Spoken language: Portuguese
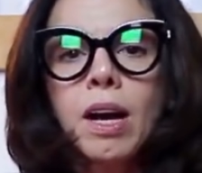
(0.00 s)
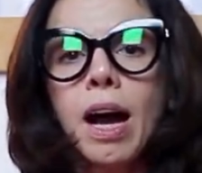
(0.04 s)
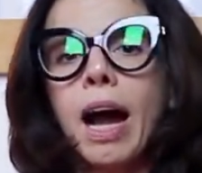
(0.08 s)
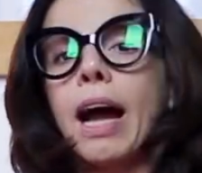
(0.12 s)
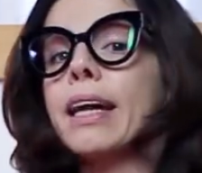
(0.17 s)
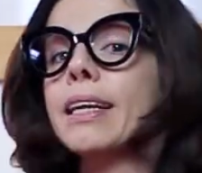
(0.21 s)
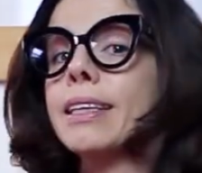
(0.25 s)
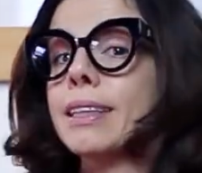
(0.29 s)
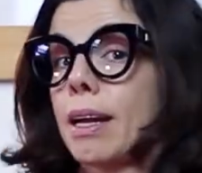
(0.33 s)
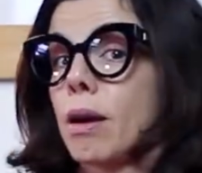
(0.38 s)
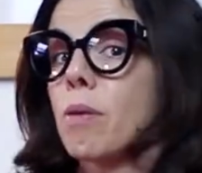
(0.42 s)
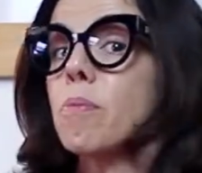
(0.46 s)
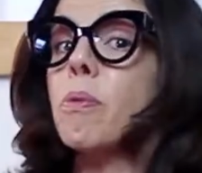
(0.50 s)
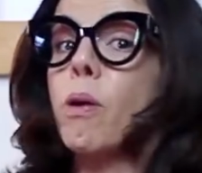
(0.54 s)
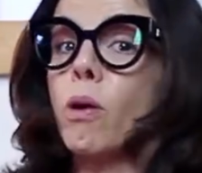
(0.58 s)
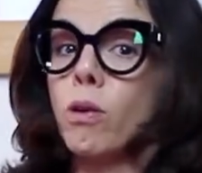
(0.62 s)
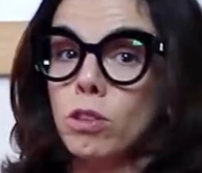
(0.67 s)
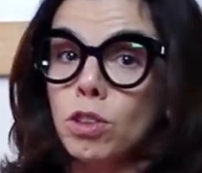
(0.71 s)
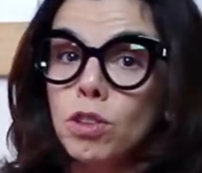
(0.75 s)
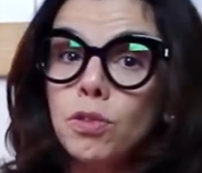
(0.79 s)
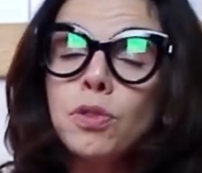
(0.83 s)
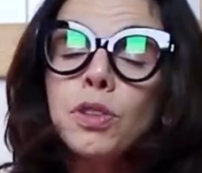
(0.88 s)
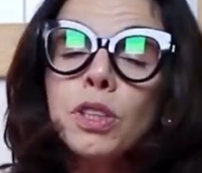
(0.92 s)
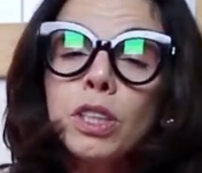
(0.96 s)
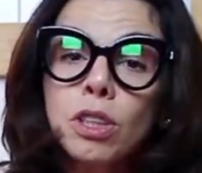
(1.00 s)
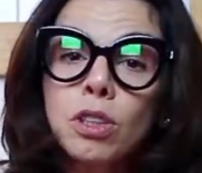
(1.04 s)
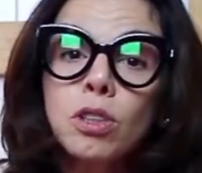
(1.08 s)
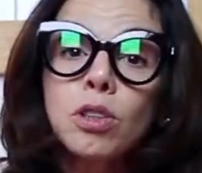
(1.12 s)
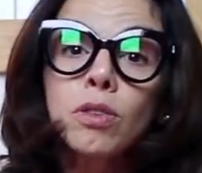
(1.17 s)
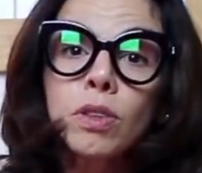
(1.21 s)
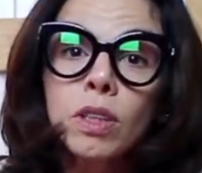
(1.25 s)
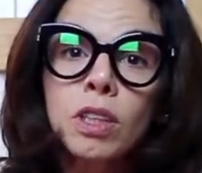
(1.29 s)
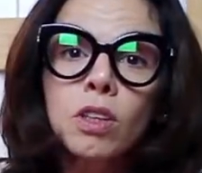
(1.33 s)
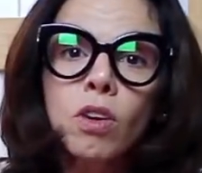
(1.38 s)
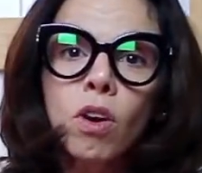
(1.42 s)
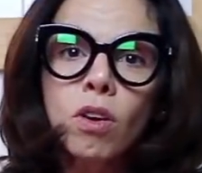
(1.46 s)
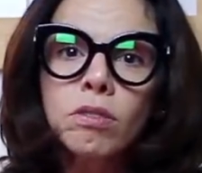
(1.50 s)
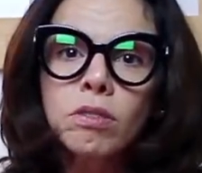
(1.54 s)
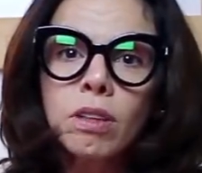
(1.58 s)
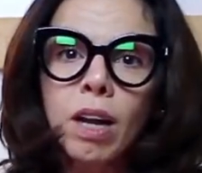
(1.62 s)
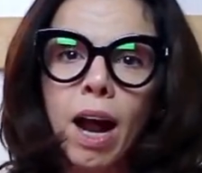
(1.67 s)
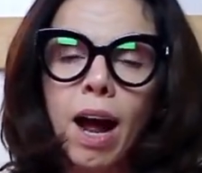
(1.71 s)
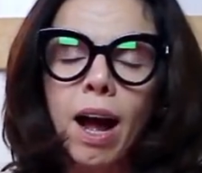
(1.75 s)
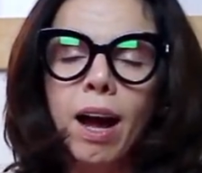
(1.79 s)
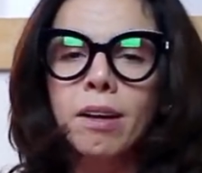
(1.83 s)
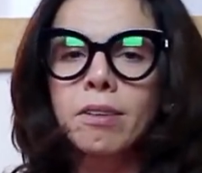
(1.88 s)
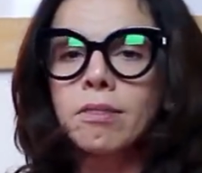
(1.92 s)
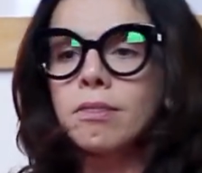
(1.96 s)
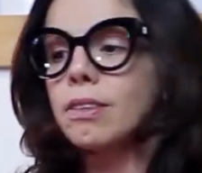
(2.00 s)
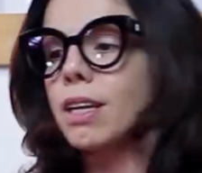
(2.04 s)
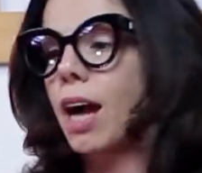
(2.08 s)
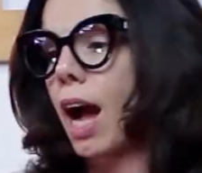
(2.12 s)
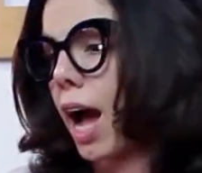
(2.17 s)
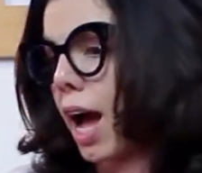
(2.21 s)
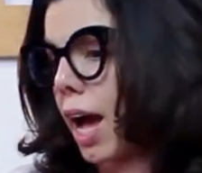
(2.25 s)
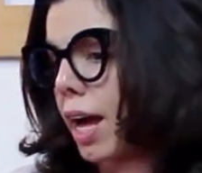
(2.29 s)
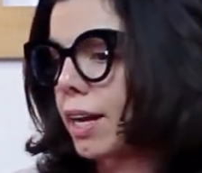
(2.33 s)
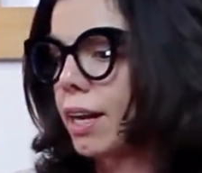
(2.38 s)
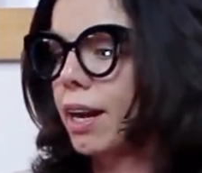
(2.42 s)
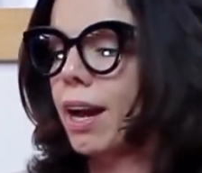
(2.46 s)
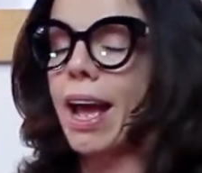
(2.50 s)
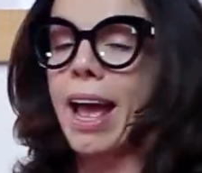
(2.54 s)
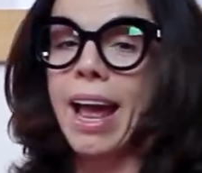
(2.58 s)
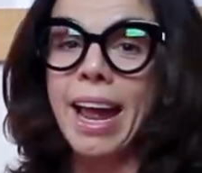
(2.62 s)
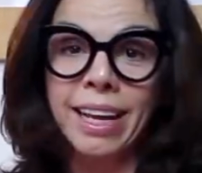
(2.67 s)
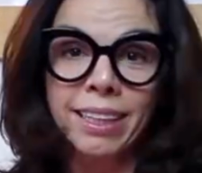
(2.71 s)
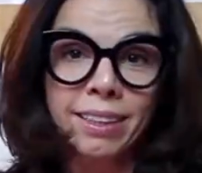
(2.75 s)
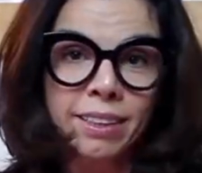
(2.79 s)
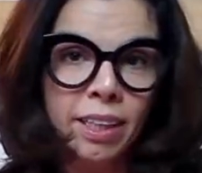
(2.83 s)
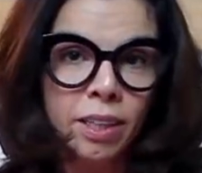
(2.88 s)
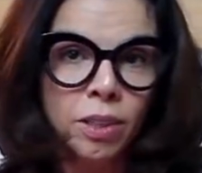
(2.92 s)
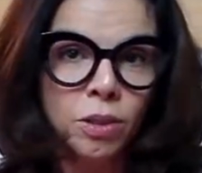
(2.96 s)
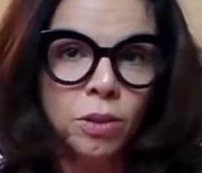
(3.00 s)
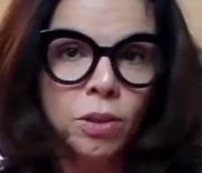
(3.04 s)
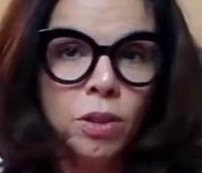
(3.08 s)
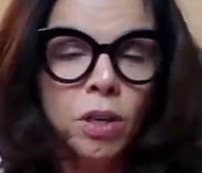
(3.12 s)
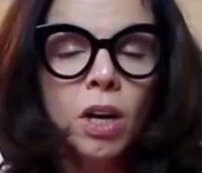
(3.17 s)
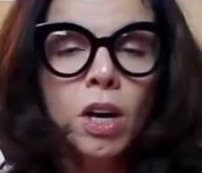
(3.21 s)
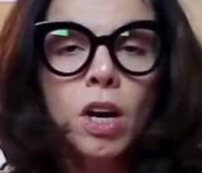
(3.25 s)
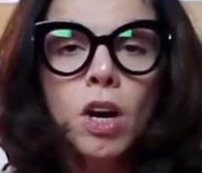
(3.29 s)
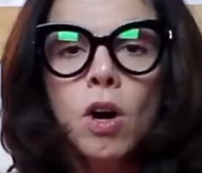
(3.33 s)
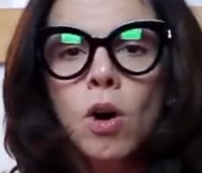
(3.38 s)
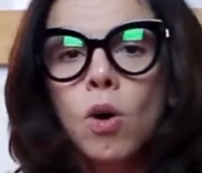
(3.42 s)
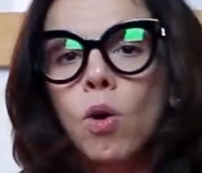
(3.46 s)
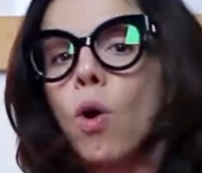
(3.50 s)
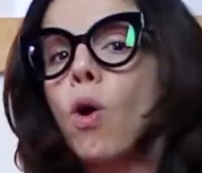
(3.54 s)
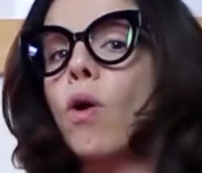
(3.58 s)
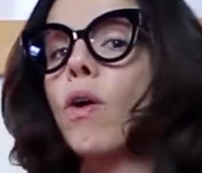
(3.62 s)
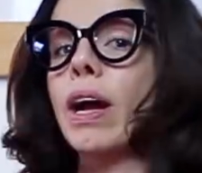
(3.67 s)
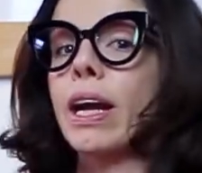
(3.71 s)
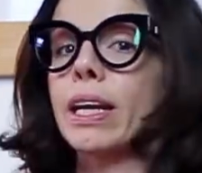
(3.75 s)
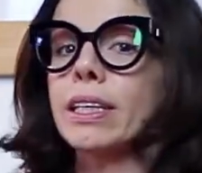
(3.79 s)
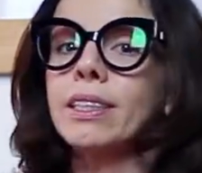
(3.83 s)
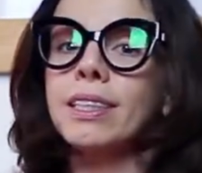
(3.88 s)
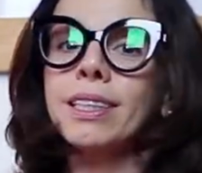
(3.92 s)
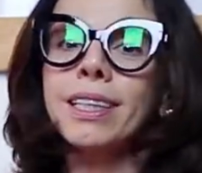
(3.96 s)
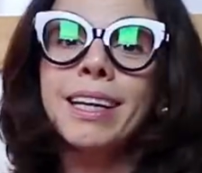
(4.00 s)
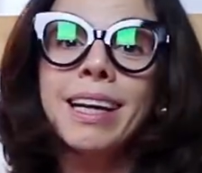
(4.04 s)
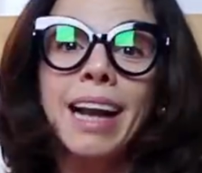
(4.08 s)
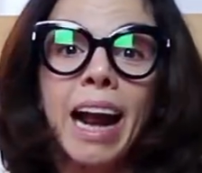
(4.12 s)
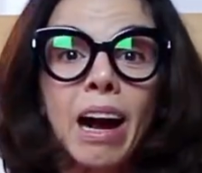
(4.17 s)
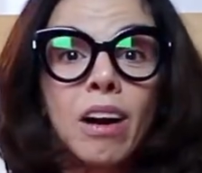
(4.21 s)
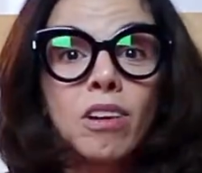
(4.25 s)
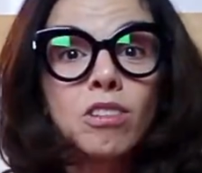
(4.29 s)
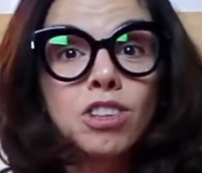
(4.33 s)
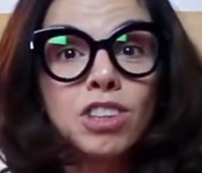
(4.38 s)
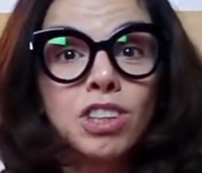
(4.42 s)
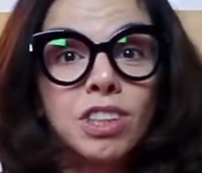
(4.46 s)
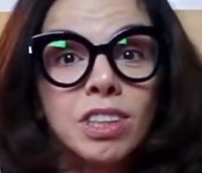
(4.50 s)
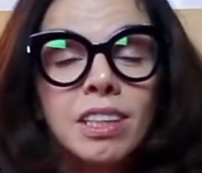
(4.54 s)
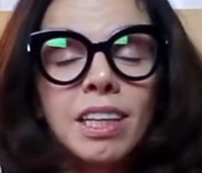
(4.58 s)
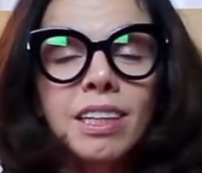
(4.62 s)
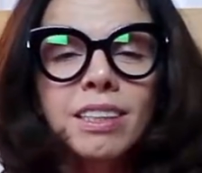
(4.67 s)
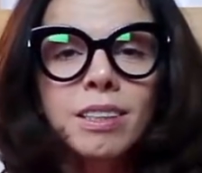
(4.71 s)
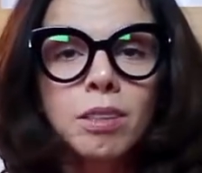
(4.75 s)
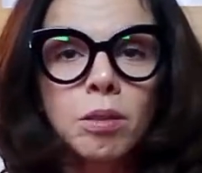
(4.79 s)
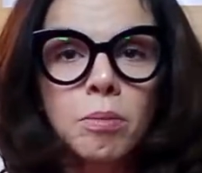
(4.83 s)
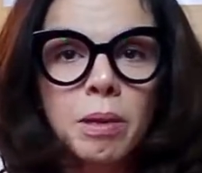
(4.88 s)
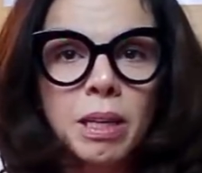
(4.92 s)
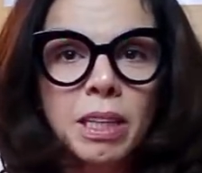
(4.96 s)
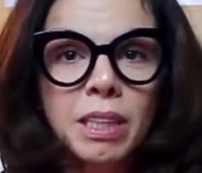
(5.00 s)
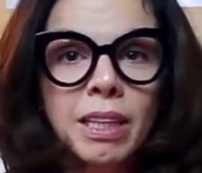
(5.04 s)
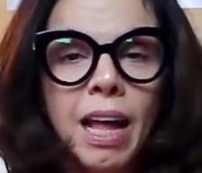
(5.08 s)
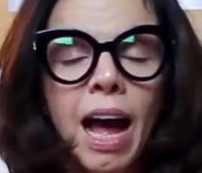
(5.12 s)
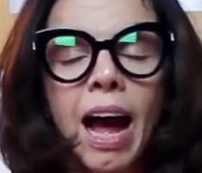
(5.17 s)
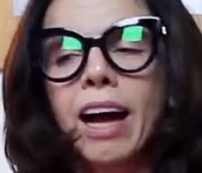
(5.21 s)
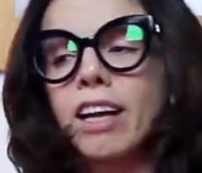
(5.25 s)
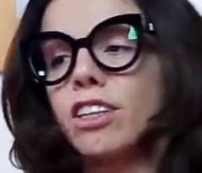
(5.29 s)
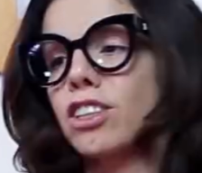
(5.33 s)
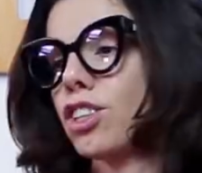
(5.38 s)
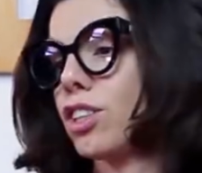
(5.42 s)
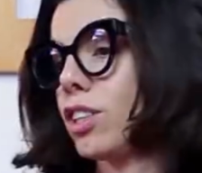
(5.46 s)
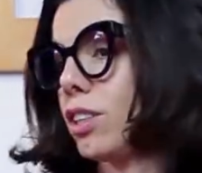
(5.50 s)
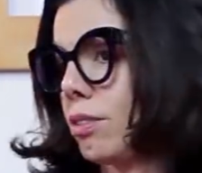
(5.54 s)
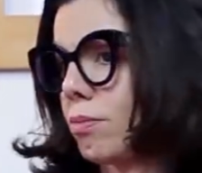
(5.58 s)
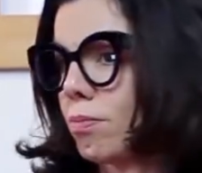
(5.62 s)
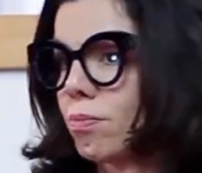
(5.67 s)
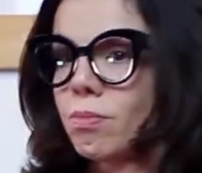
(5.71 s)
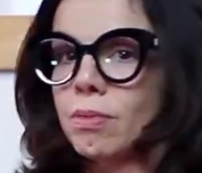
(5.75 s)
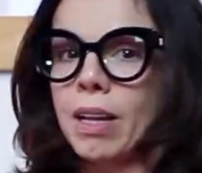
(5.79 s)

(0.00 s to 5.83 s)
ainda é um pouco difícil encontrar um cara hétero com esse grau de sensibilidade,